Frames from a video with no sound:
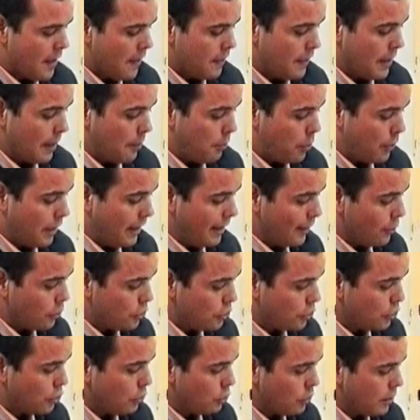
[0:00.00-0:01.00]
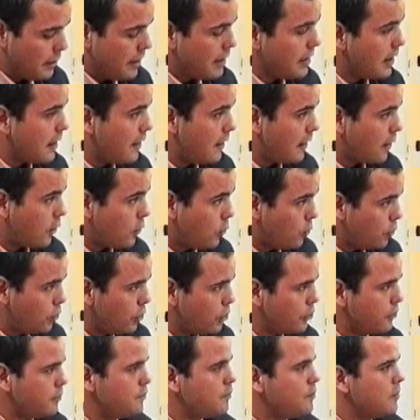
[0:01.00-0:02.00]
Después, el 8, 9 y 10 de
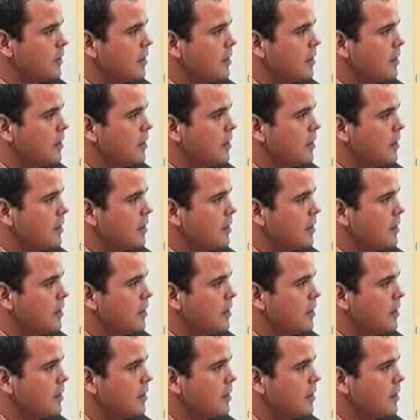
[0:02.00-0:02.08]
junio,